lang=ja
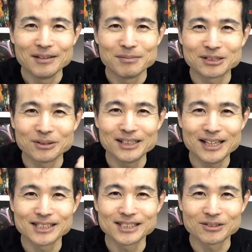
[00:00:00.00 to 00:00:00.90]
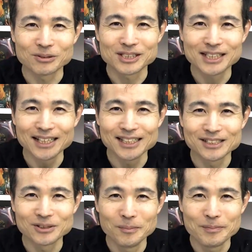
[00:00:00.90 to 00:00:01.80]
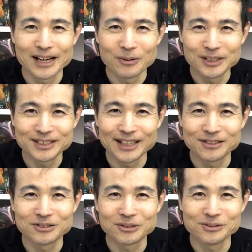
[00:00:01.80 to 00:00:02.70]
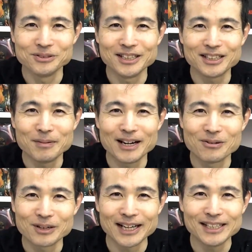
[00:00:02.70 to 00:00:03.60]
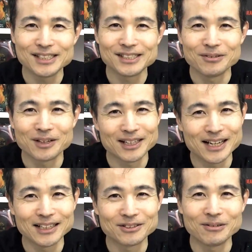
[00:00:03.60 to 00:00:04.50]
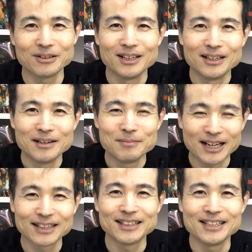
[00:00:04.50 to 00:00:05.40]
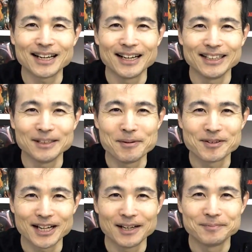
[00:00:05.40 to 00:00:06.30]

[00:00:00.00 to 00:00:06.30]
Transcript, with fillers: それで地下にゾンビが降りていくというネタバレを回避したのかなと、勝手に考えてみました。